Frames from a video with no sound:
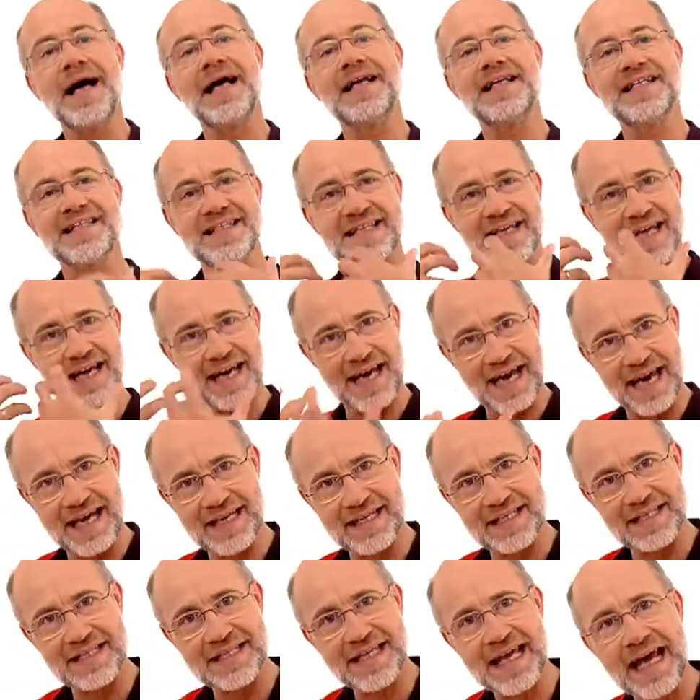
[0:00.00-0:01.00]
eines
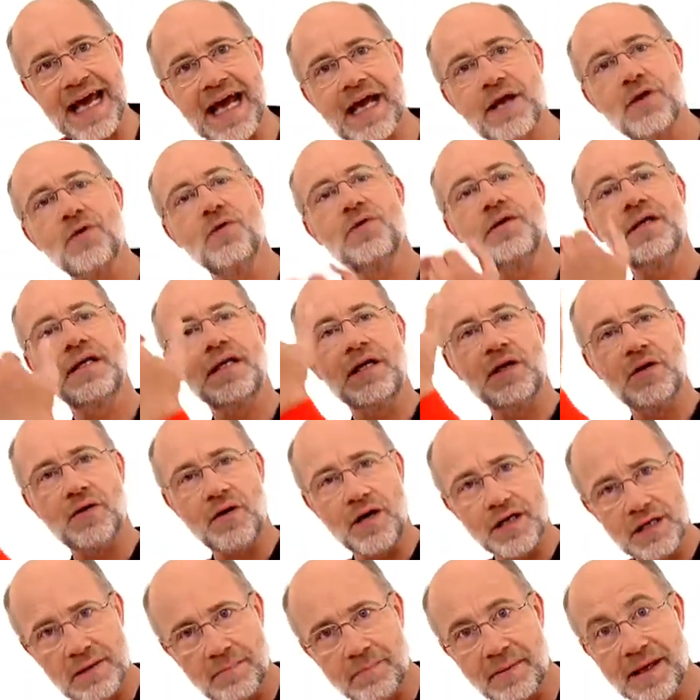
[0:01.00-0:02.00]
Gerätes gerne unter die
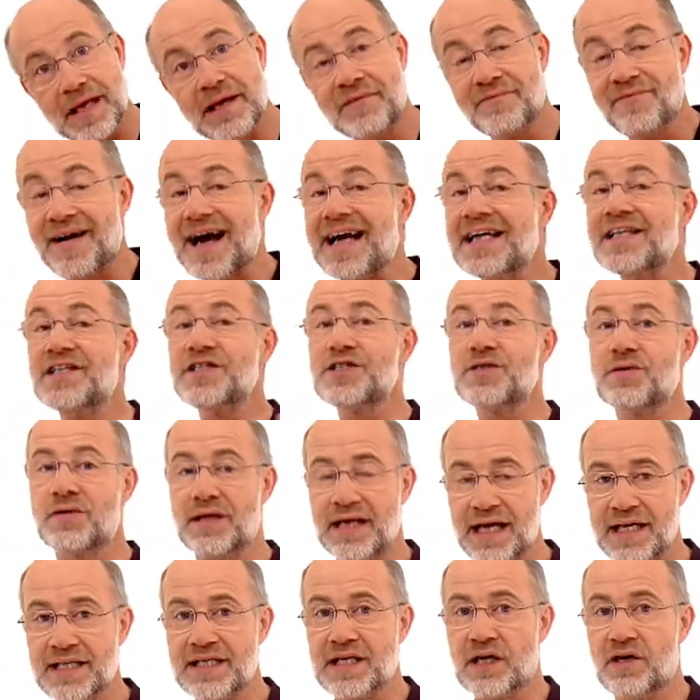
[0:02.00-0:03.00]
Leute bringen, weisen
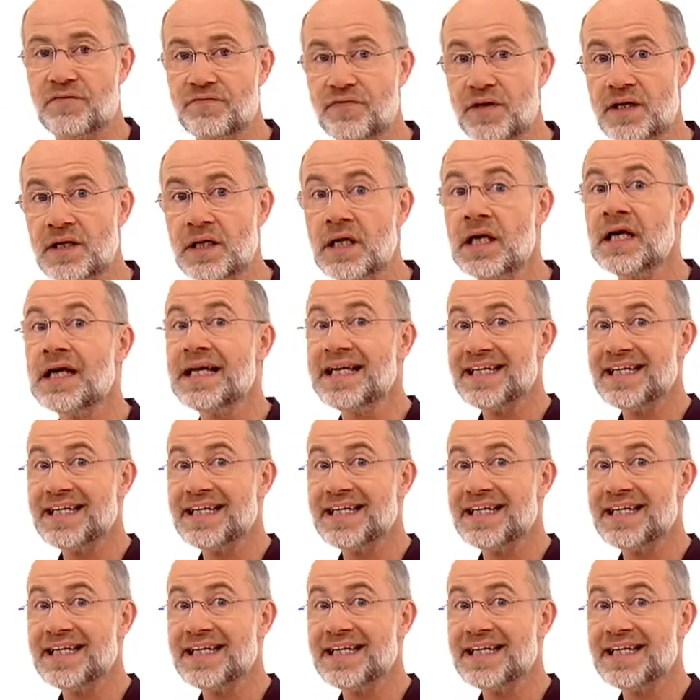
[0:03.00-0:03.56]
zugleich darauf hin,